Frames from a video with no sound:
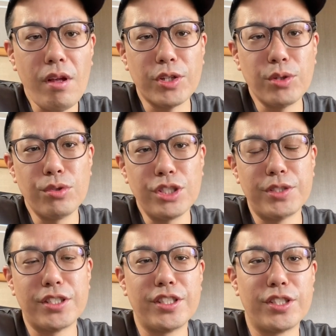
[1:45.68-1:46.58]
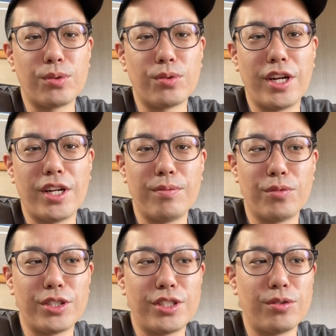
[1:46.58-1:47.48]
まあどうしてもですね、ちょっと、
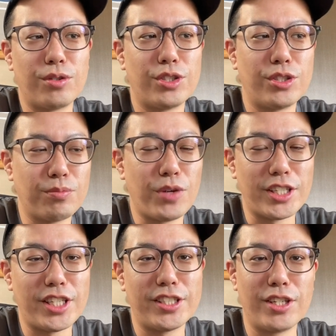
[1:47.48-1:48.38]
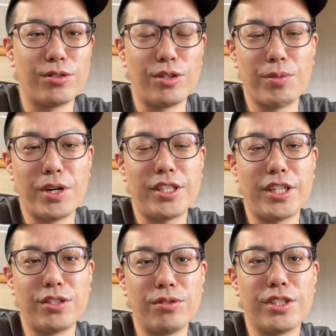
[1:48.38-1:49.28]
もうちょっと、まあ焦ってるっていうのもあった
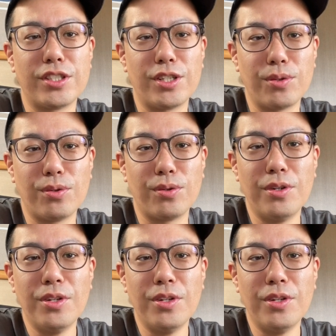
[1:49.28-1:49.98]
りするんですけど、